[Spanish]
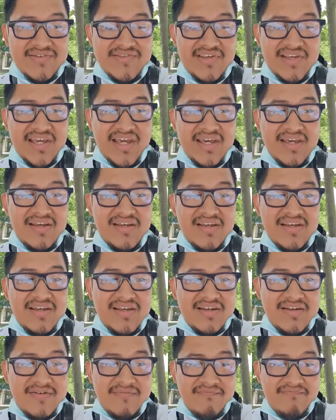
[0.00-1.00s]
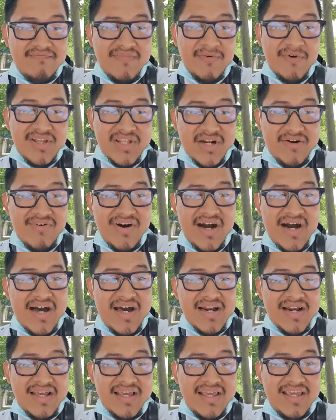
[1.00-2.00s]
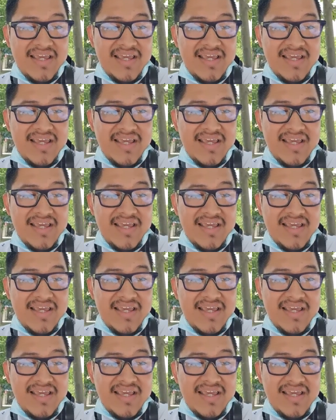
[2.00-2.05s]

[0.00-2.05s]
Así que me voy a trabajar